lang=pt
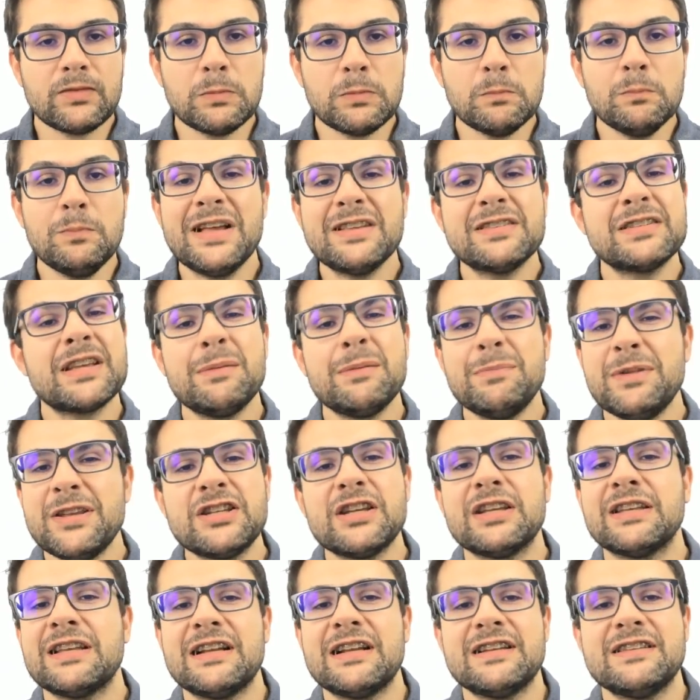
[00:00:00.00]

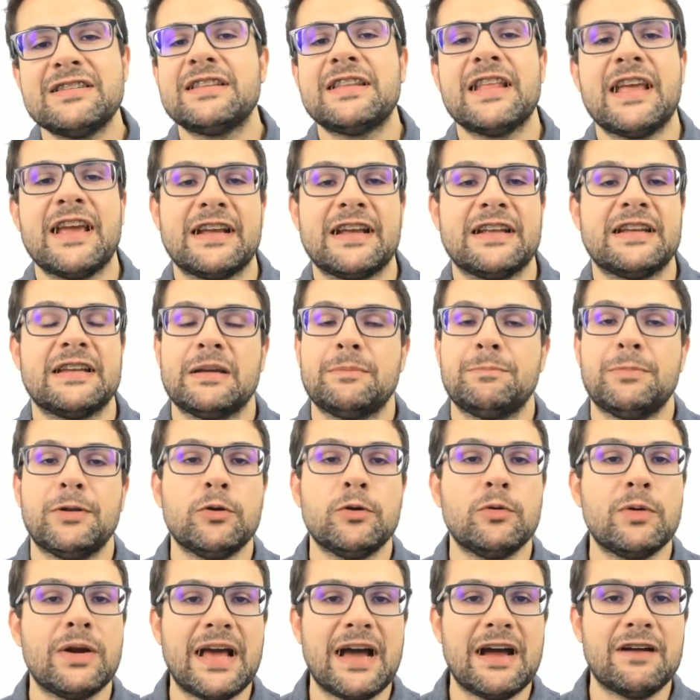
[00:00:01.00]
basicamente análise técnica, é
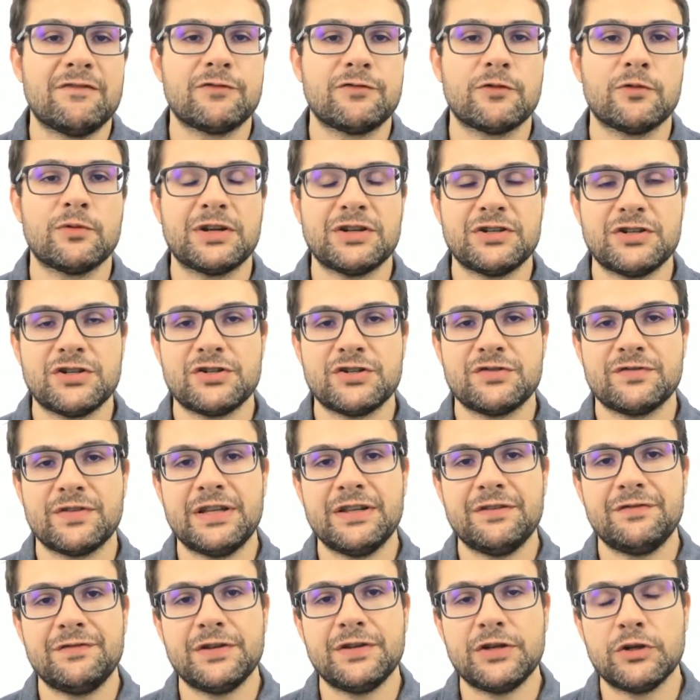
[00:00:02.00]
pelo gráfico que a gente vai
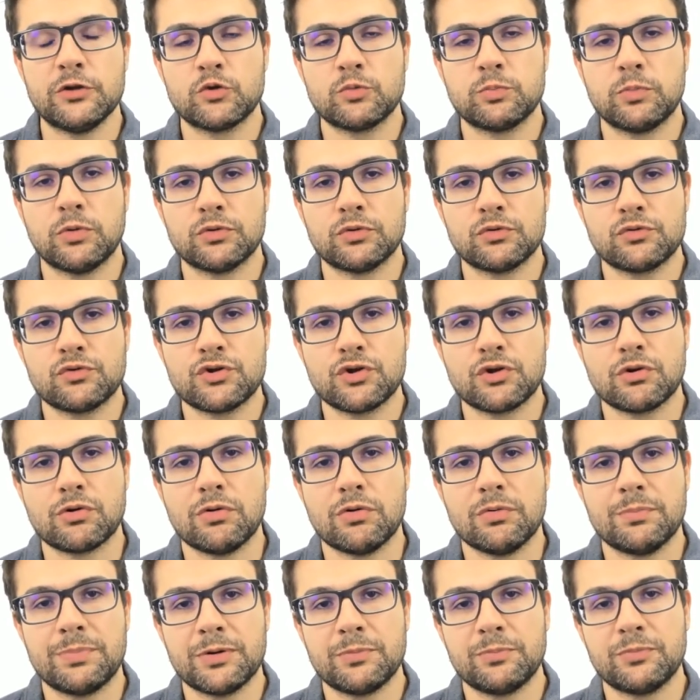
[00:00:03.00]
definir os pontos de
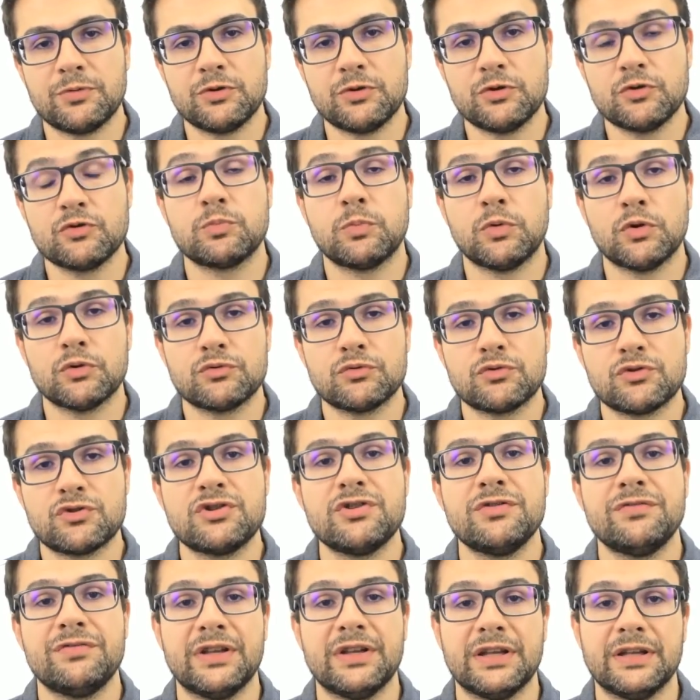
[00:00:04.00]
compra e os pontos
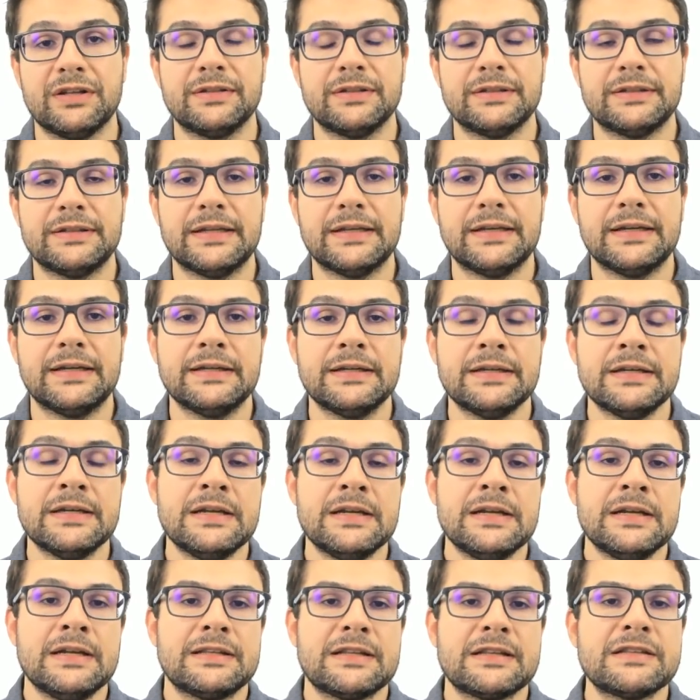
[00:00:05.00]
de venda. Né?
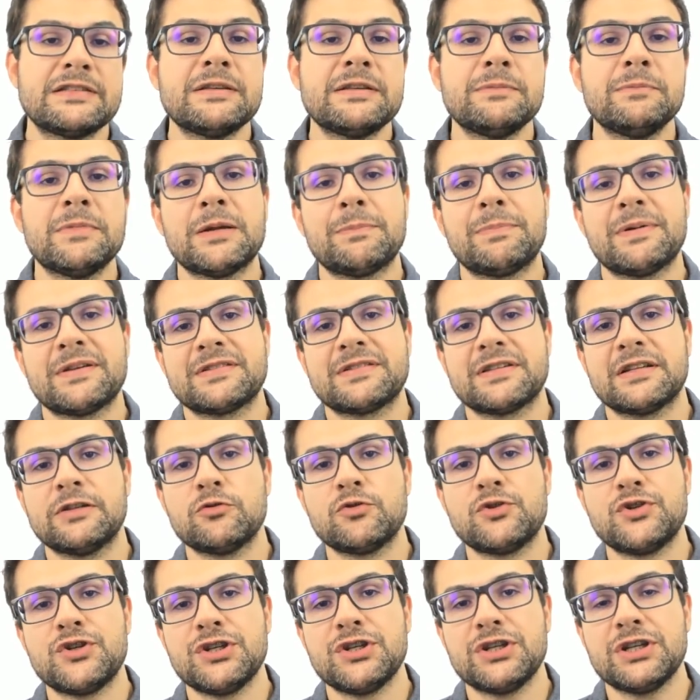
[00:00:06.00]
Na semana passada
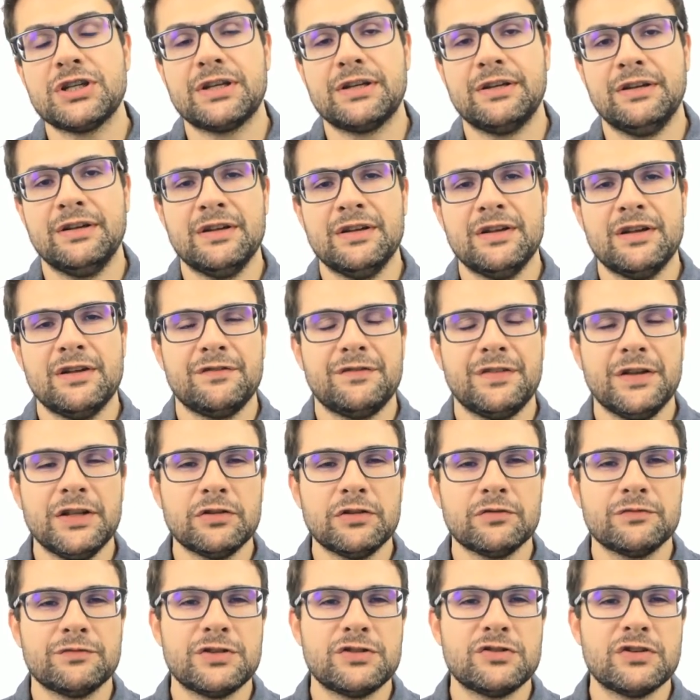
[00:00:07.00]
eu tinha
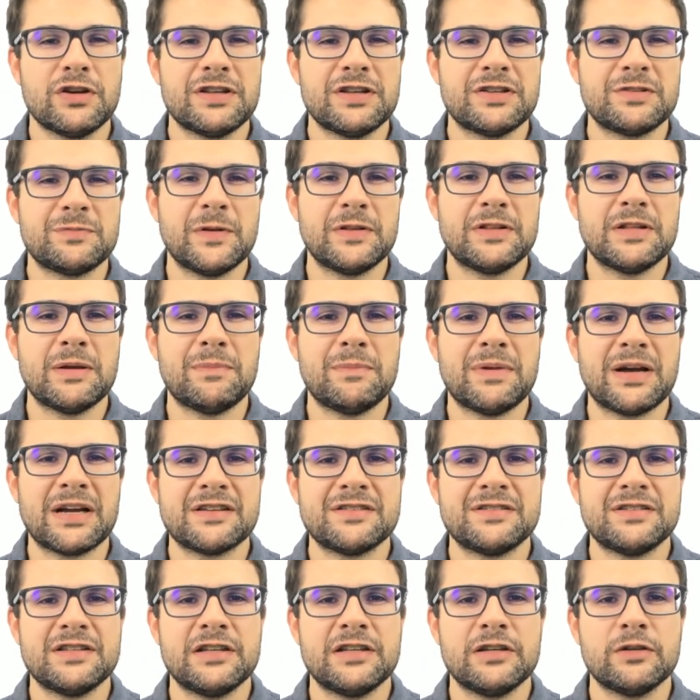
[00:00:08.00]
feito um vídeo a respeito da
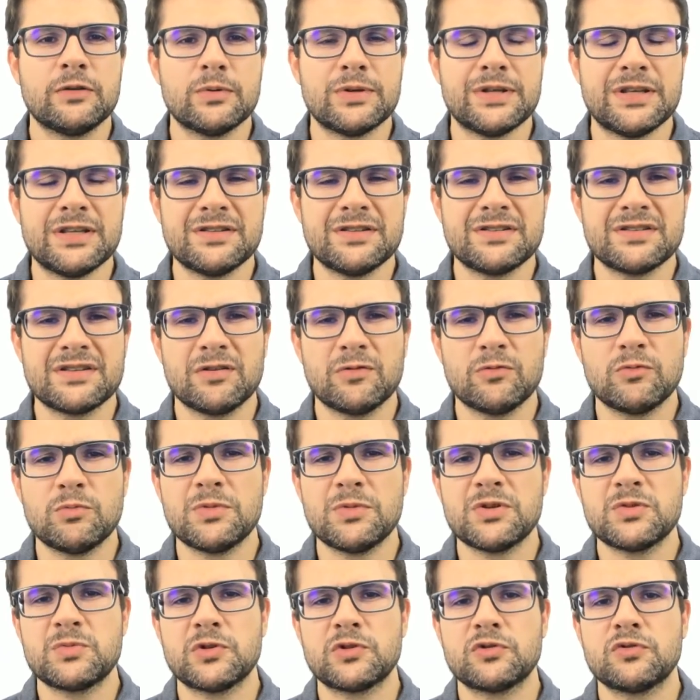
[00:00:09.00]
Magazine Luiza,
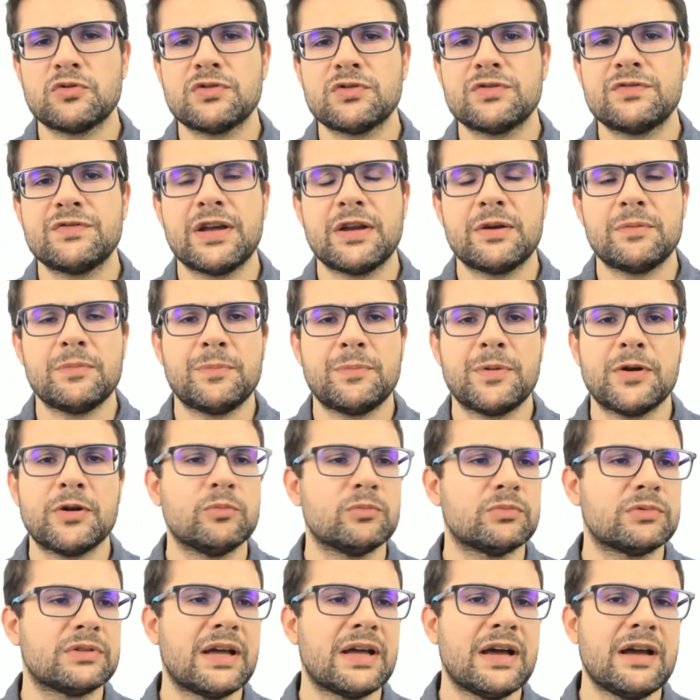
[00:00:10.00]
algumas pessoas vieram me
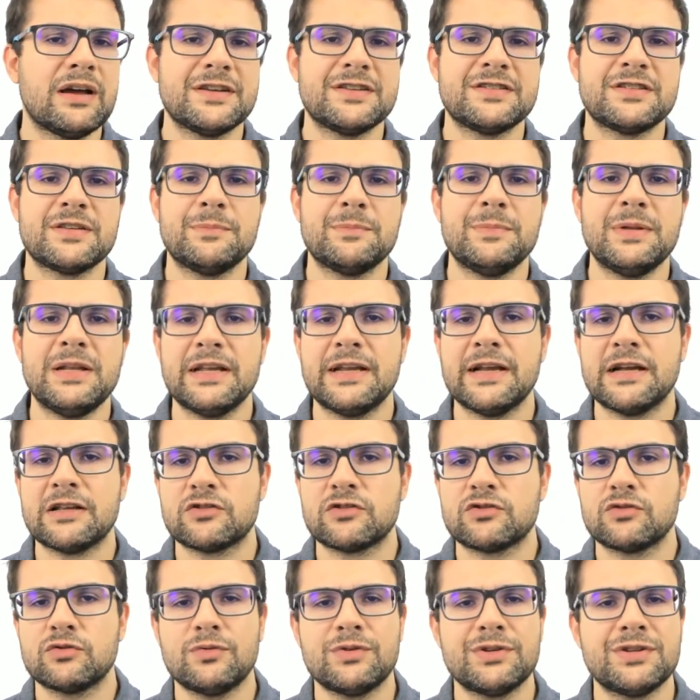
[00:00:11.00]
perguntar, recebi
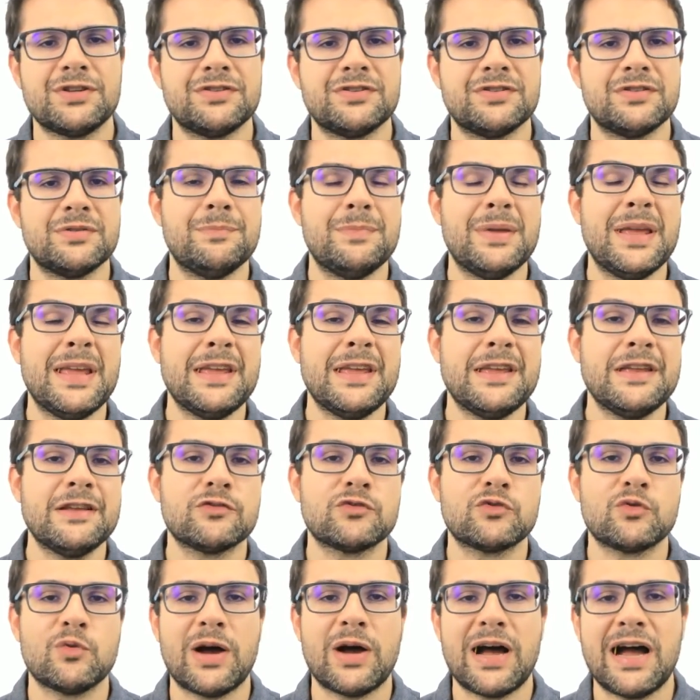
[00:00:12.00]
ligações,
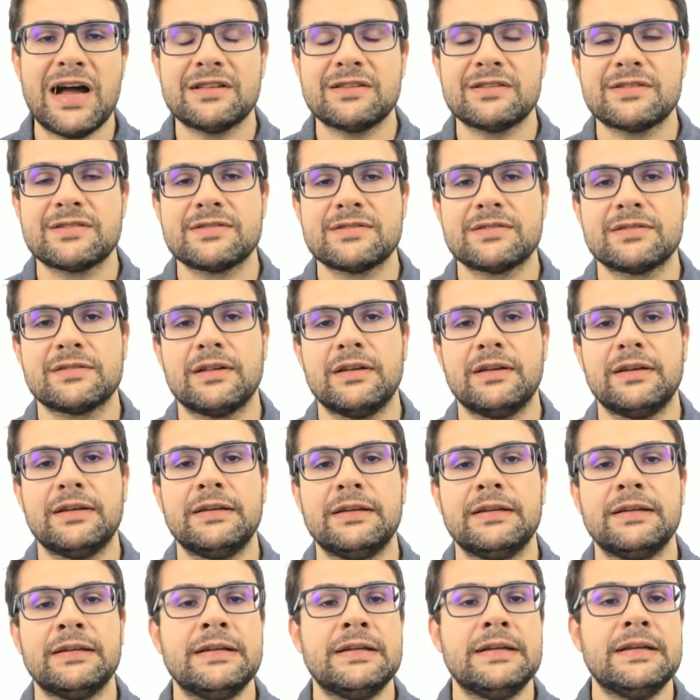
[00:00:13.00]
e-mails, whats, né?